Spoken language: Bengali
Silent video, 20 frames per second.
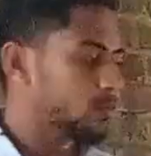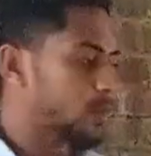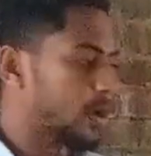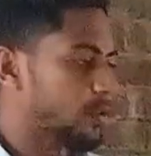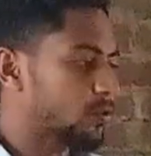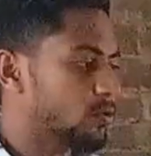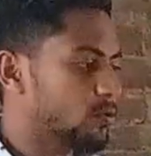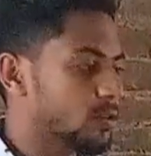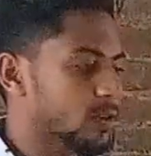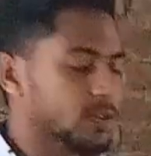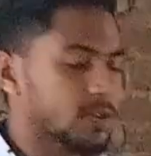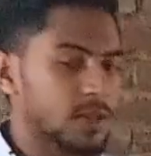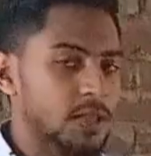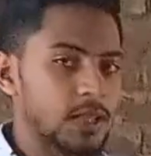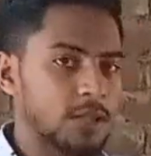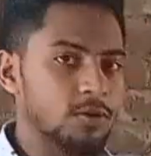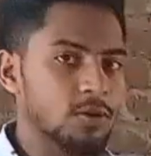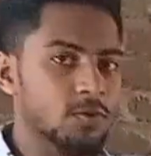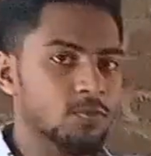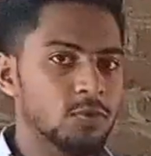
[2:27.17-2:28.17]
বাসুরটা সেল
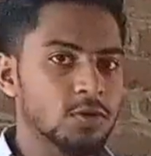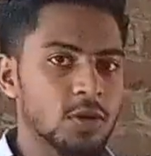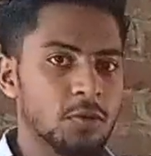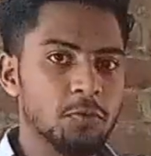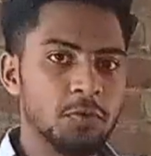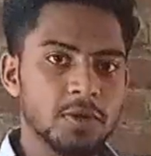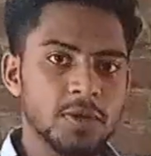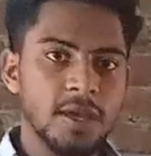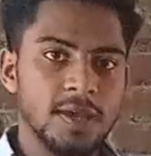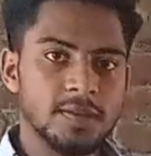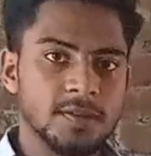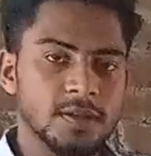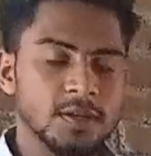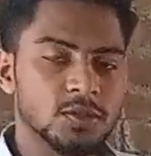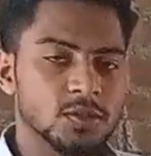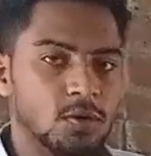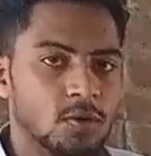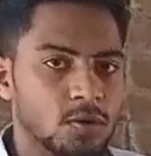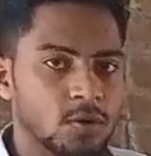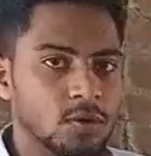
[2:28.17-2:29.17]
দেওয়ার মোটামুটি আজকে
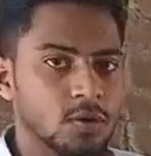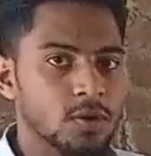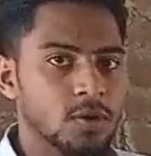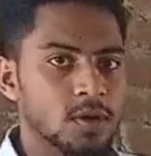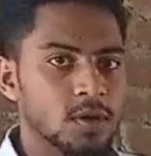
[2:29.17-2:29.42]
সহ